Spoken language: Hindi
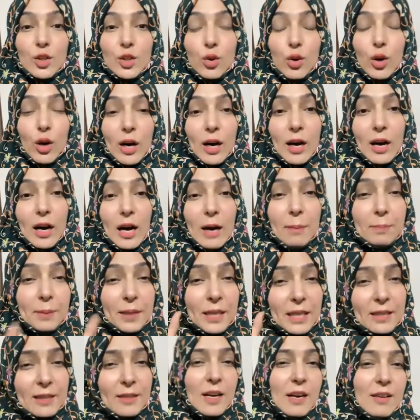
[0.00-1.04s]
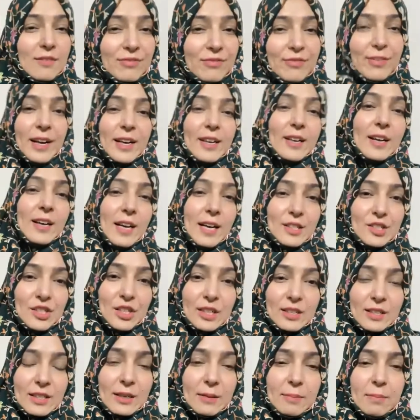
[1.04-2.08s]
तो अब कितना फर्क आ
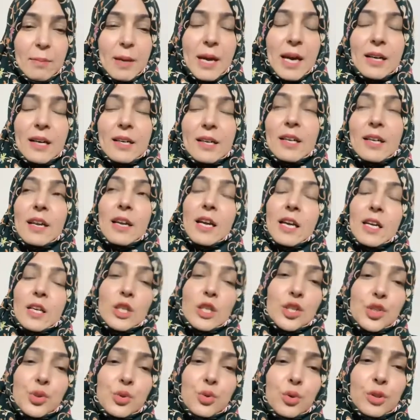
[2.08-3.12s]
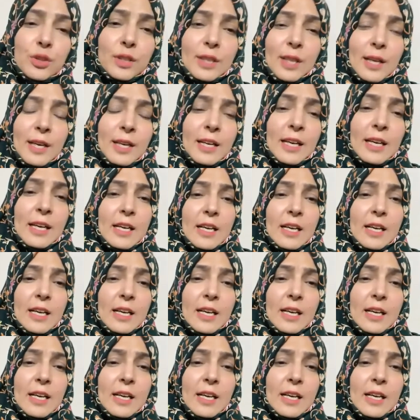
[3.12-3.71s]
जाता है मैं अगर एक इशू होता है